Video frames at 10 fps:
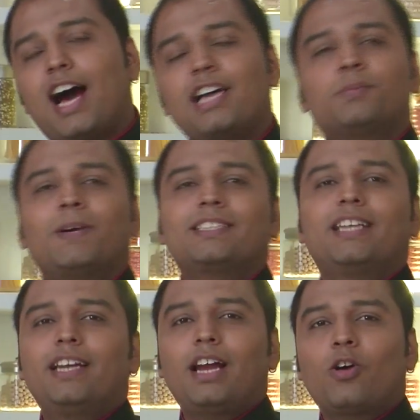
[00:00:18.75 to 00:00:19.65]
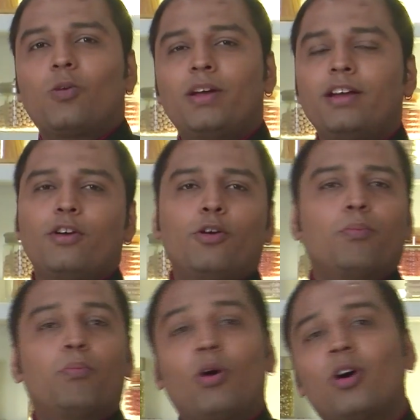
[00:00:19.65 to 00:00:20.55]
आसपास के इलाकों में
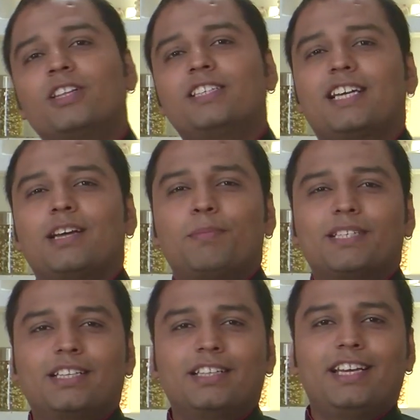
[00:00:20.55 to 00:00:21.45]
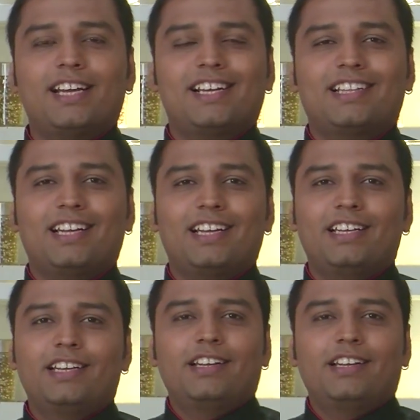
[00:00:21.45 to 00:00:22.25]
बहुत ही ज़्यादा पसंद किया जाता है